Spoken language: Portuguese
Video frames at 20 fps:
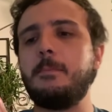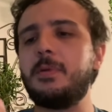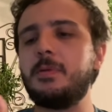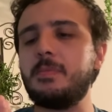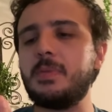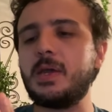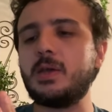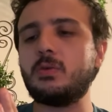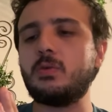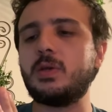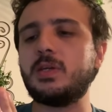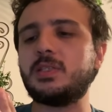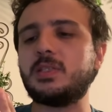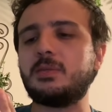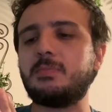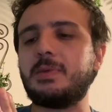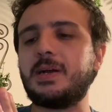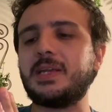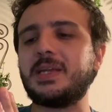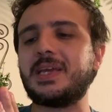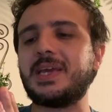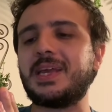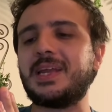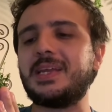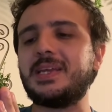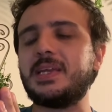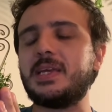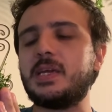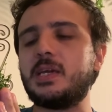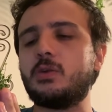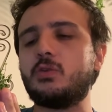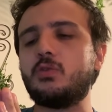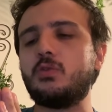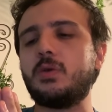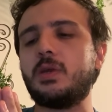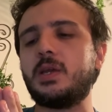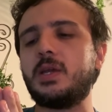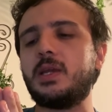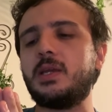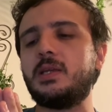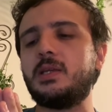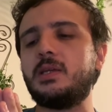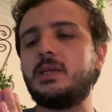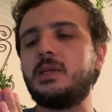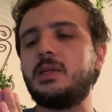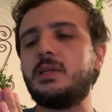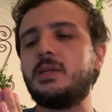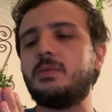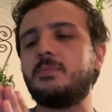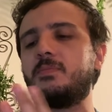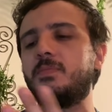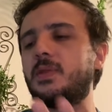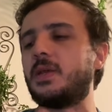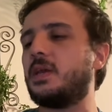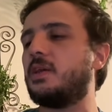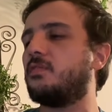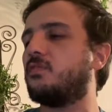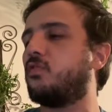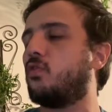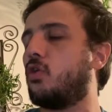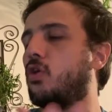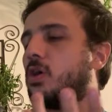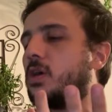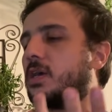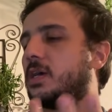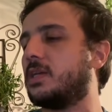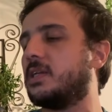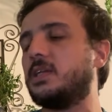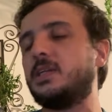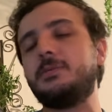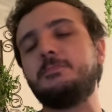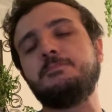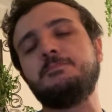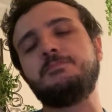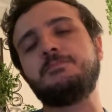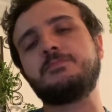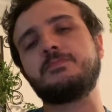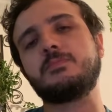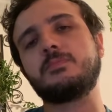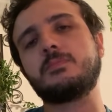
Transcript: Primeiro, esse Marighella negro, ele evoca ali